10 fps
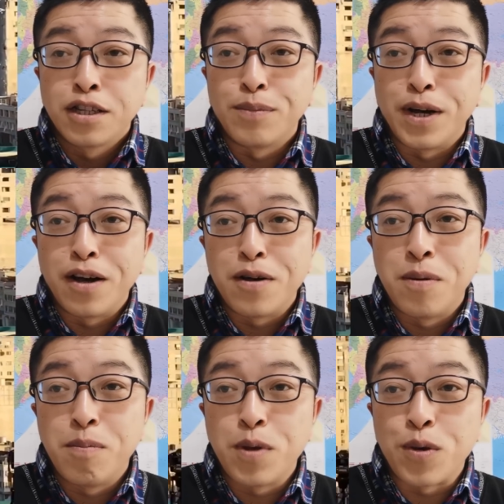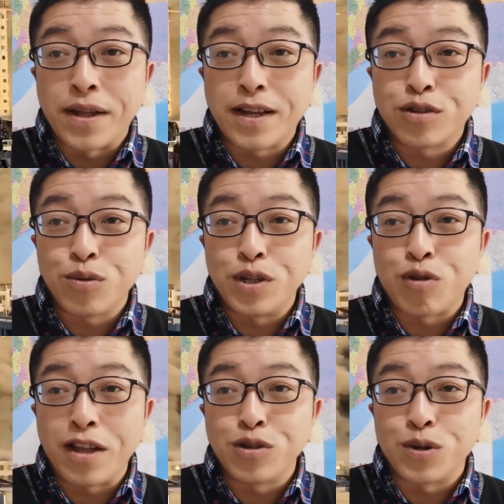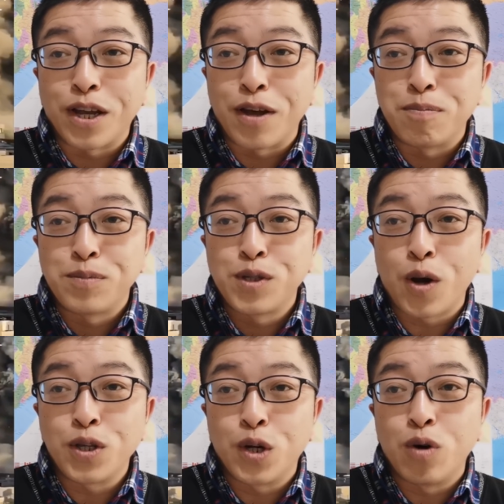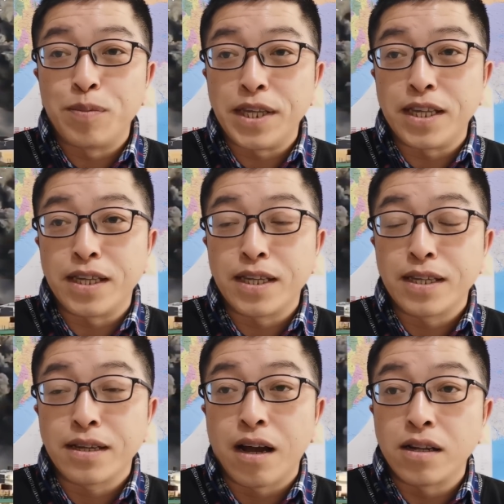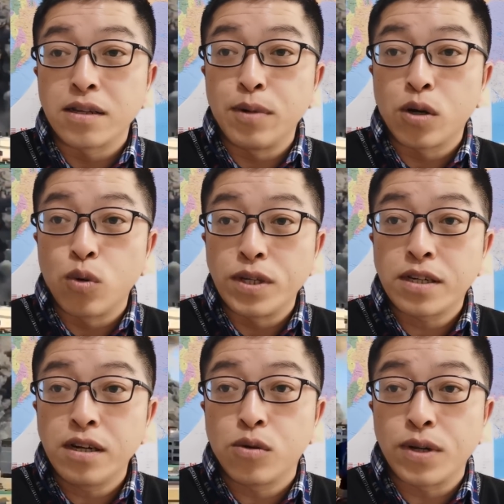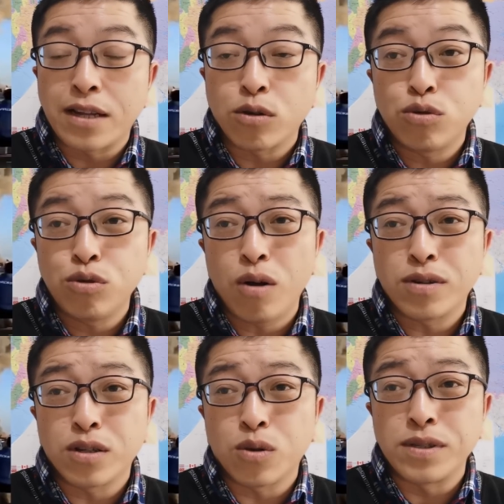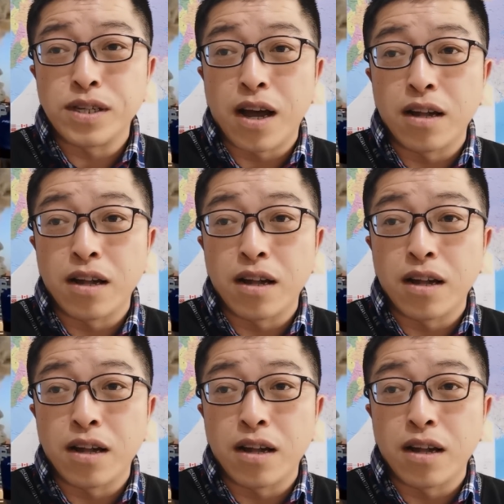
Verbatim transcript: 那么美元呢，作为全球的交易货币啊，那么国际各个国家都需要这个东西